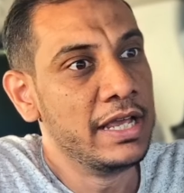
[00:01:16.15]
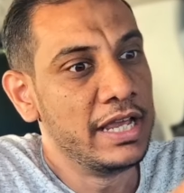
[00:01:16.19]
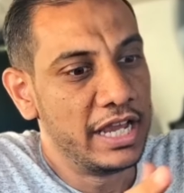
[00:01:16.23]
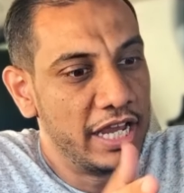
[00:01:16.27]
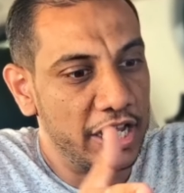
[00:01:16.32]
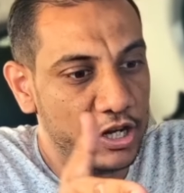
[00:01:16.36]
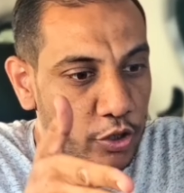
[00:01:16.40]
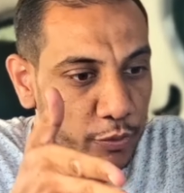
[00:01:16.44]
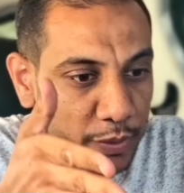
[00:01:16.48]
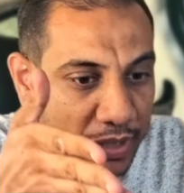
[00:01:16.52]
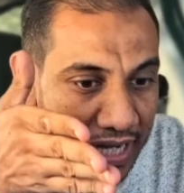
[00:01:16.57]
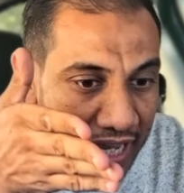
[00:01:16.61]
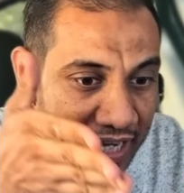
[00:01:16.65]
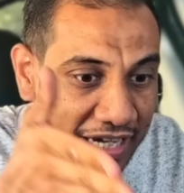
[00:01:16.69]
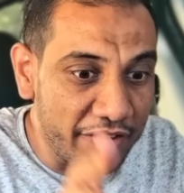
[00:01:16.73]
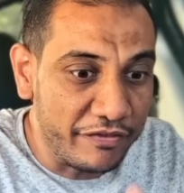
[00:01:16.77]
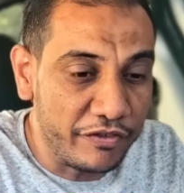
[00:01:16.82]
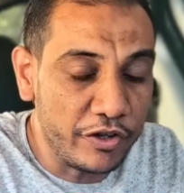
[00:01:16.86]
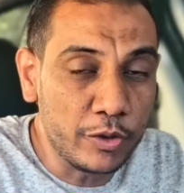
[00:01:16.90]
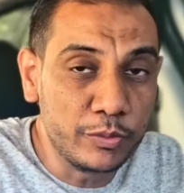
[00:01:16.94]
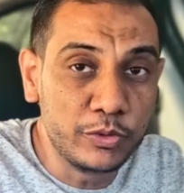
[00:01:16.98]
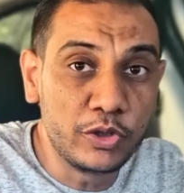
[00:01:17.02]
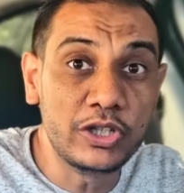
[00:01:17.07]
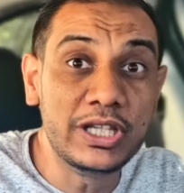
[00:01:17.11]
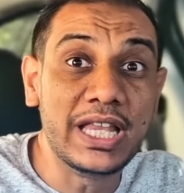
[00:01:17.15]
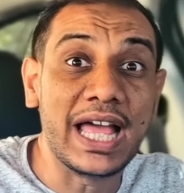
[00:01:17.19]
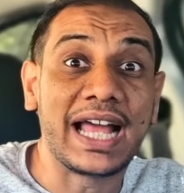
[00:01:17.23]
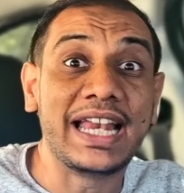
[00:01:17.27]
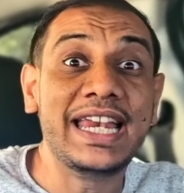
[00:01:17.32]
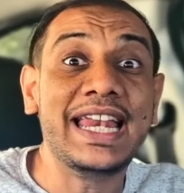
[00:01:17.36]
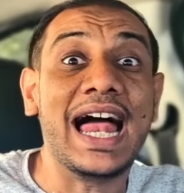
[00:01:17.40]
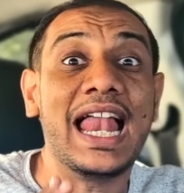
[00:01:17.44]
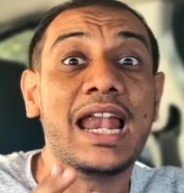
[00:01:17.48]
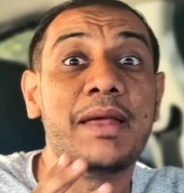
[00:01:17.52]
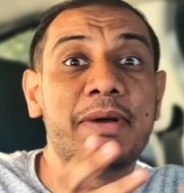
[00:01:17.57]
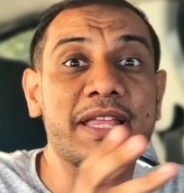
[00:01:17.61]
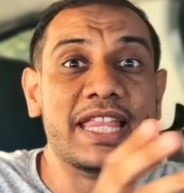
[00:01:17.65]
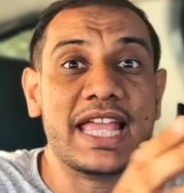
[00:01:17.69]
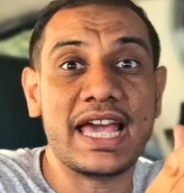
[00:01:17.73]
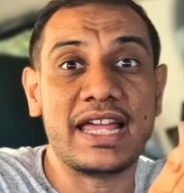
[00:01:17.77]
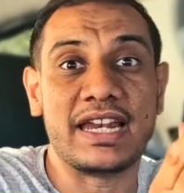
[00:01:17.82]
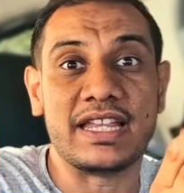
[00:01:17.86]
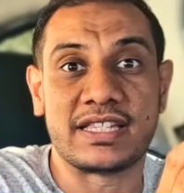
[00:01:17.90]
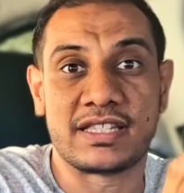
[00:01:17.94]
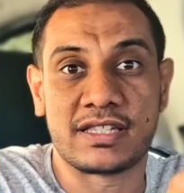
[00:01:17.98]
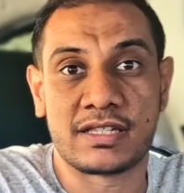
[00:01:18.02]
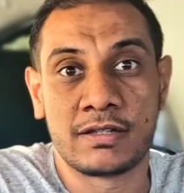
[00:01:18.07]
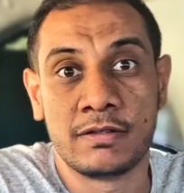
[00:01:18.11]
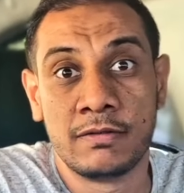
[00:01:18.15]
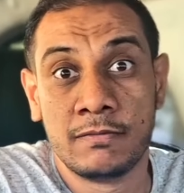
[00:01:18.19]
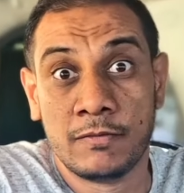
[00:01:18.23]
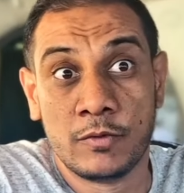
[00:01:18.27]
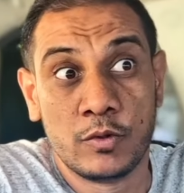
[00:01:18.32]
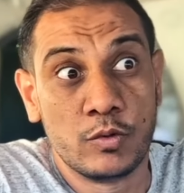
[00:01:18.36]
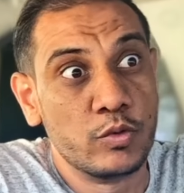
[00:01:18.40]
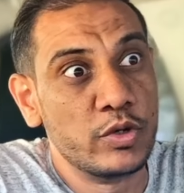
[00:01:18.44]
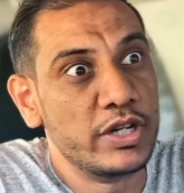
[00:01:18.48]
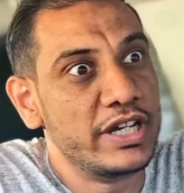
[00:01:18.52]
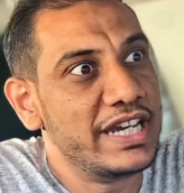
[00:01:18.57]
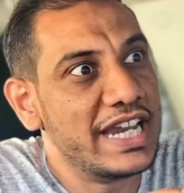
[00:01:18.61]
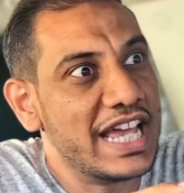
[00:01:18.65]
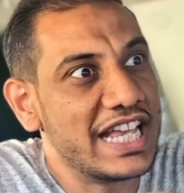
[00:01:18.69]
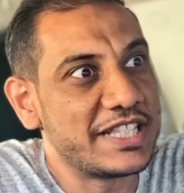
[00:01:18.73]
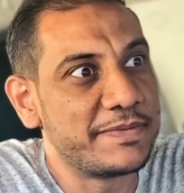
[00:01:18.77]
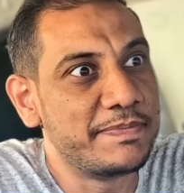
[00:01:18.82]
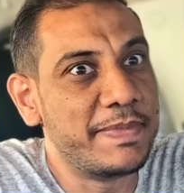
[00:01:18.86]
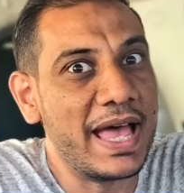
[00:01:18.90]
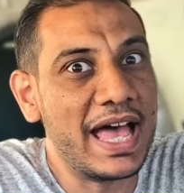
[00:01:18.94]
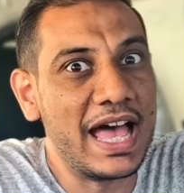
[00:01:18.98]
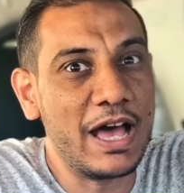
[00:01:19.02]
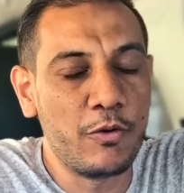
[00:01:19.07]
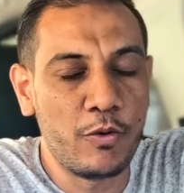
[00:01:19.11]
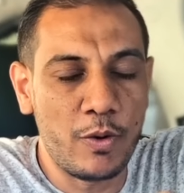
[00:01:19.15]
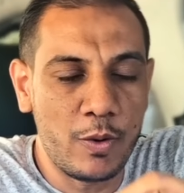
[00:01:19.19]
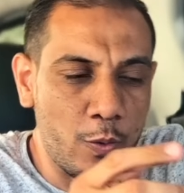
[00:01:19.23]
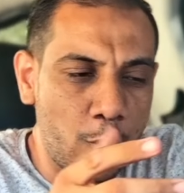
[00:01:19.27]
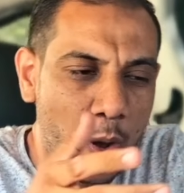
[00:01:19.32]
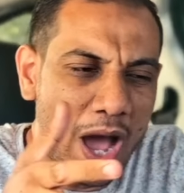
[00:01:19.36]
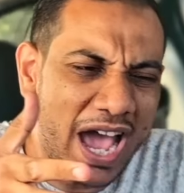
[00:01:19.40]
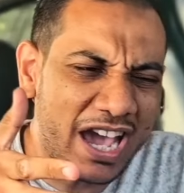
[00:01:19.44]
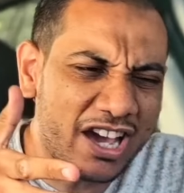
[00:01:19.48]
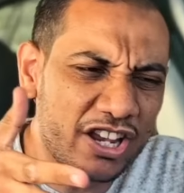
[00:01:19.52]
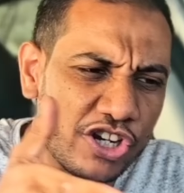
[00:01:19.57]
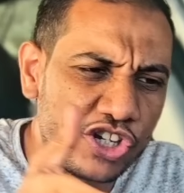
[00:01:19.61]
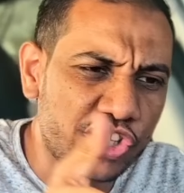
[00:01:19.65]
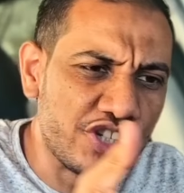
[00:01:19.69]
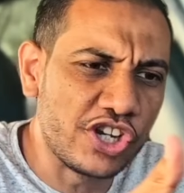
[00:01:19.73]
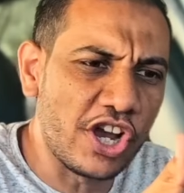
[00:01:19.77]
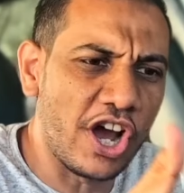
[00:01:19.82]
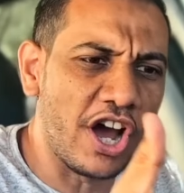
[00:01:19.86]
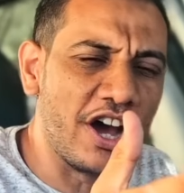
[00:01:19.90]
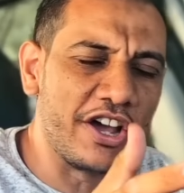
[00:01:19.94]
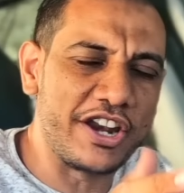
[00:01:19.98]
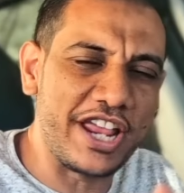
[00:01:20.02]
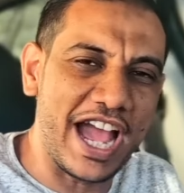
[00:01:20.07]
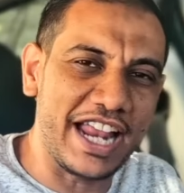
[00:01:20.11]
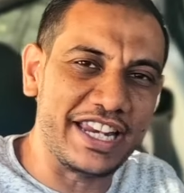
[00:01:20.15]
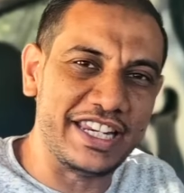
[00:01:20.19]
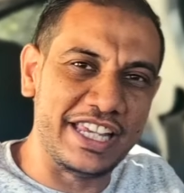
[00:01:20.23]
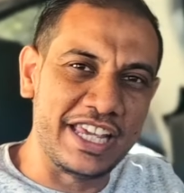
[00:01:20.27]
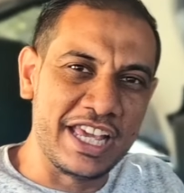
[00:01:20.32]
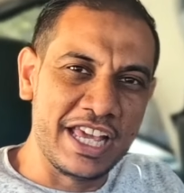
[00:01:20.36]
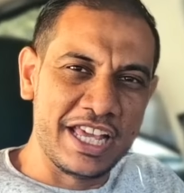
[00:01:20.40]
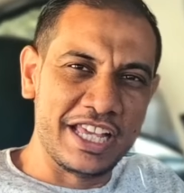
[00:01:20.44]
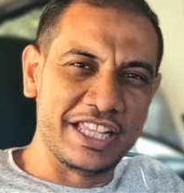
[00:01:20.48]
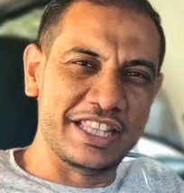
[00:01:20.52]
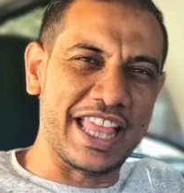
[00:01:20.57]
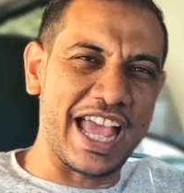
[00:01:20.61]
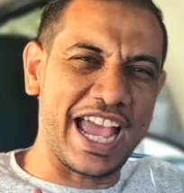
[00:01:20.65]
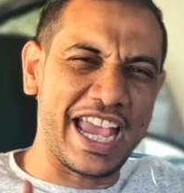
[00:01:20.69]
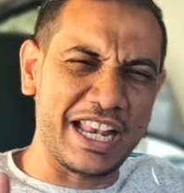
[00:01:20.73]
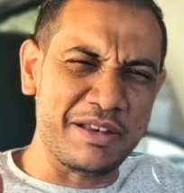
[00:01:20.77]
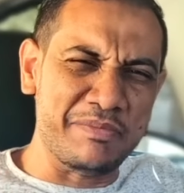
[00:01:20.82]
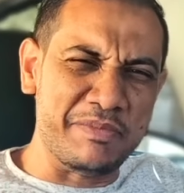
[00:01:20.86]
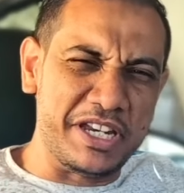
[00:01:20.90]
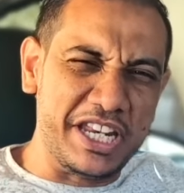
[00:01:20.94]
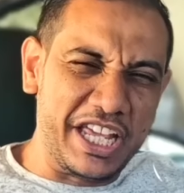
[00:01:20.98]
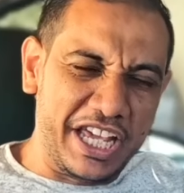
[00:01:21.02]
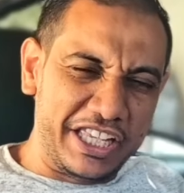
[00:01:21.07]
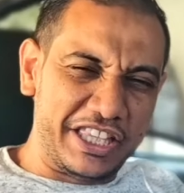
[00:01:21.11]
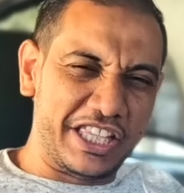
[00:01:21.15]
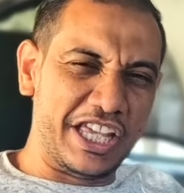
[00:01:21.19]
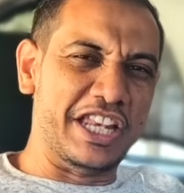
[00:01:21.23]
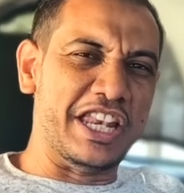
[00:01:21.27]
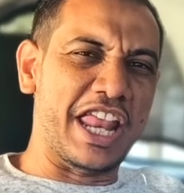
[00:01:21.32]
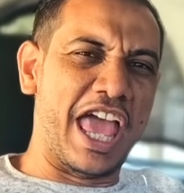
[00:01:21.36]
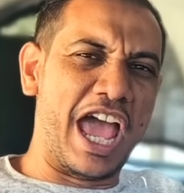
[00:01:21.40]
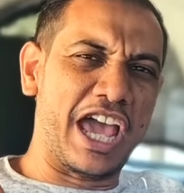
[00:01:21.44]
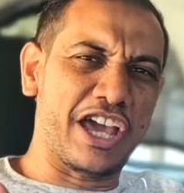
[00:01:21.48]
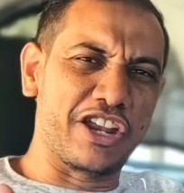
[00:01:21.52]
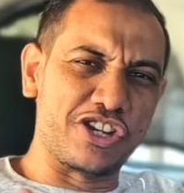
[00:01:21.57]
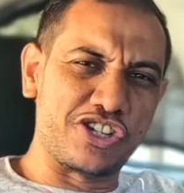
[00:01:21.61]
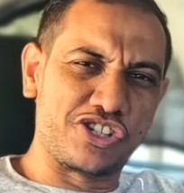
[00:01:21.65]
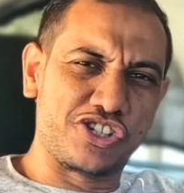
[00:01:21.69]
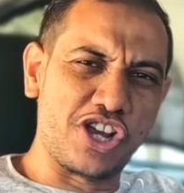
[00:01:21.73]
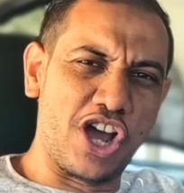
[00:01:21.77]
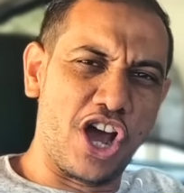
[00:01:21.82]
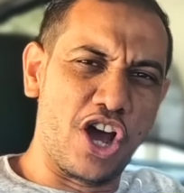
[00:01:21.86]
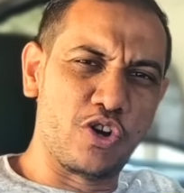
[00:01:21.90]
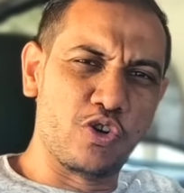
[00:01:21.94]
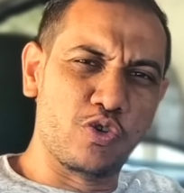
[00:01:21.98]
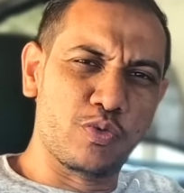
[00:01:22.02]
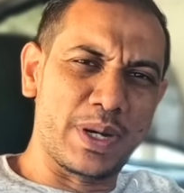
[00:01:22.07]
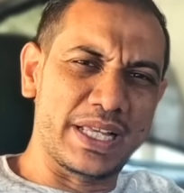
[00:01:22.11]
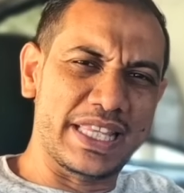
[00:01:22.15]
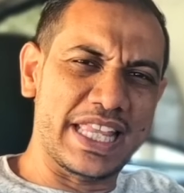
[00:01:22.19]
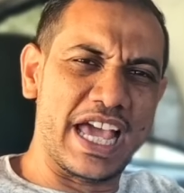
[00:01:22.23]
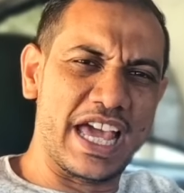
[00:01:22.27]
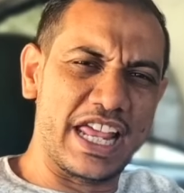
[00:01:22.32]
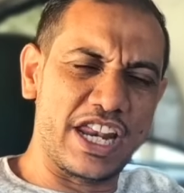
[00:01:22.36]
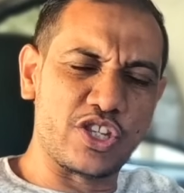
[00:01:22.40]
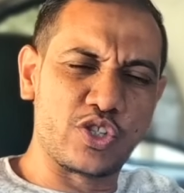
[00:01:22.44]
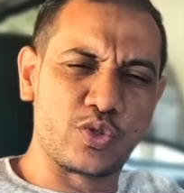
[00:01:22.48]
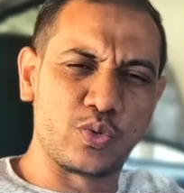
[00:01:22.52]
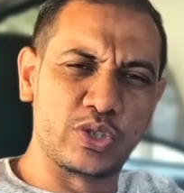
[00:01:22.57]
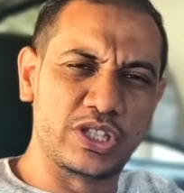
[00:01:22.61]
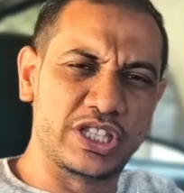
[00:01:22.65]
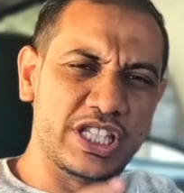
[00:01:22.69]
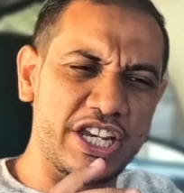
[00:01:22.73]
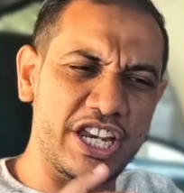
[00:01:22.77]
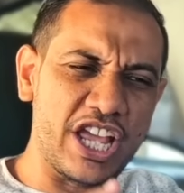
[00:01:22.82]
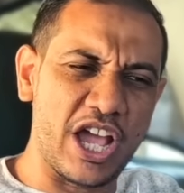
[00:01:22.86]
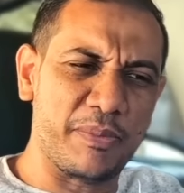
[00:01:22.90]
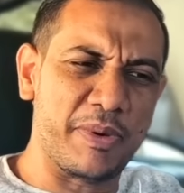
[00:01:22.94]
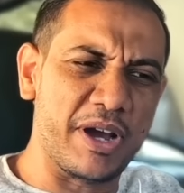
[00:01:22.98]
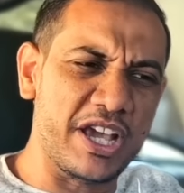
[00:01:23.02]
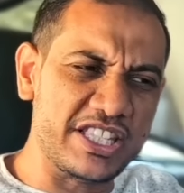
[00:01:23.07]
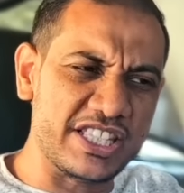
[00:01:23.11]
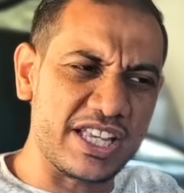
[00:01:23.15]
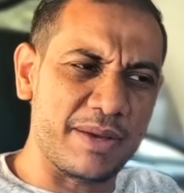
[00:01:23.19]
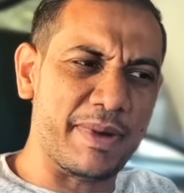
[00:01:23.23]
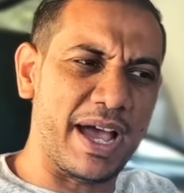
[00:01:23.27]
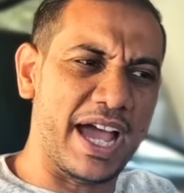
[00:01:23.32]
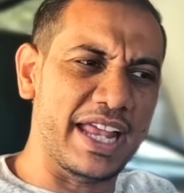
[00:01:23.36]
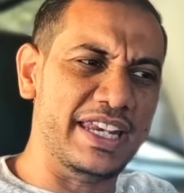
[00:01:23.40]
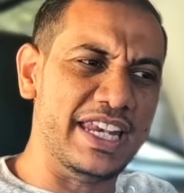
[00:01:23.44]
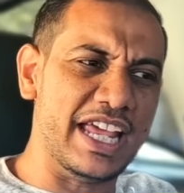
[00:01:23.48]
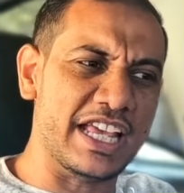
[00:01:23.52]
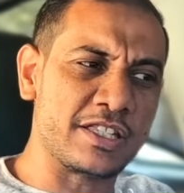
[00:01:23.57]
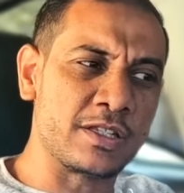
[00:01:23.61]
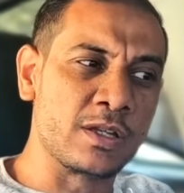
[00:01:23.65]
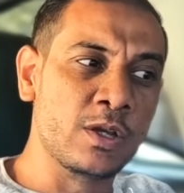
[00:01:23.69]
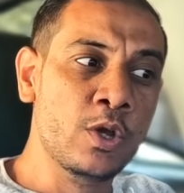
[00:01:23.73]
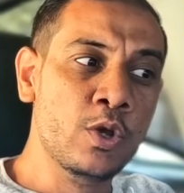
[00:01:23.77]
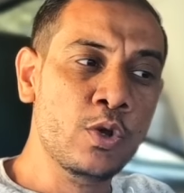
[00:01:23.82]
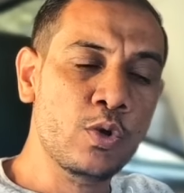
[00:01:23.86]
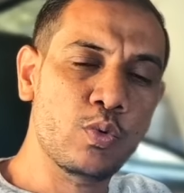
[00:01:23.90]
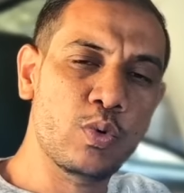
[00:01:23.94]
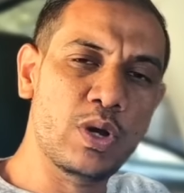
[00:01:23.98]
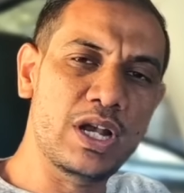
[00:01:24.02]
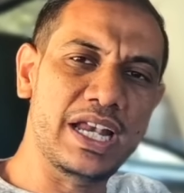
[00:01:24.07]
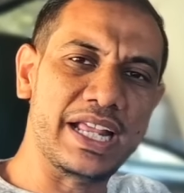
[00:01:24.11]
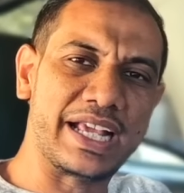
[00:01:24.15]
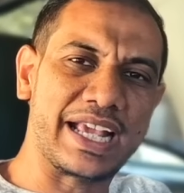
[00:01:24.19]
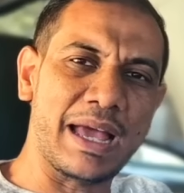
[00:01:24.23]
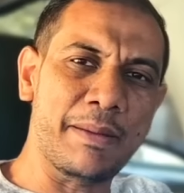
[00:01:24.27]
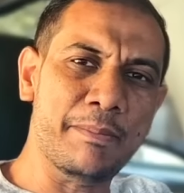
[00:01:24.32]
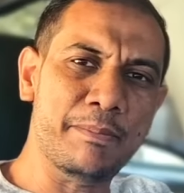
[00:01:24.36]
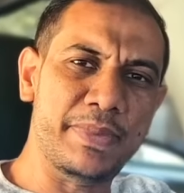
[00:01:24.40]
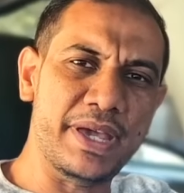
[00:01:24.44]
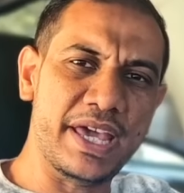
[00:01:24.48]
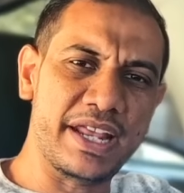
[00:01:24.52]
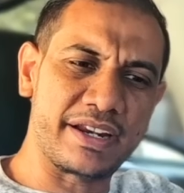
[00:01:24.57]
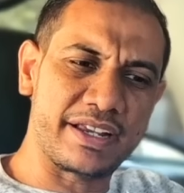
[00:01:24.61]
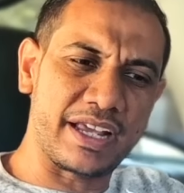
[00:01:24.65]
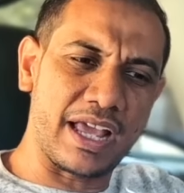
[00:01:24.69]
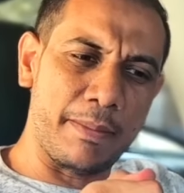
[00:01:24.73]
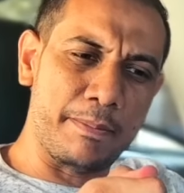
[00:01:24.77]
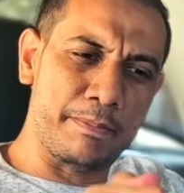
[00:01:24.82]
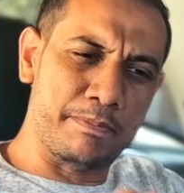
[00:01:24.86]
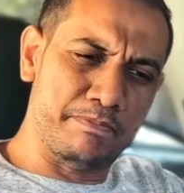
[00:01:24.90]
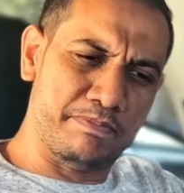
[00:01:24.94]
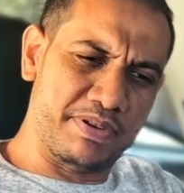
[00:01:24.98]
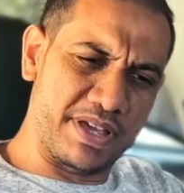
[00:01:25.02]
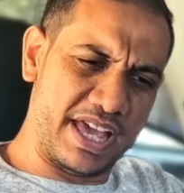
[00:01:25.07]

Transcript: اليومين اللي احنا فيهم دول داخلين على مدارس والناس بقى واخر الشهر يعني داخل من ناحيتين اخر الشهر ومدارس والدنيا بايظه مع الناس واللي كان بيركب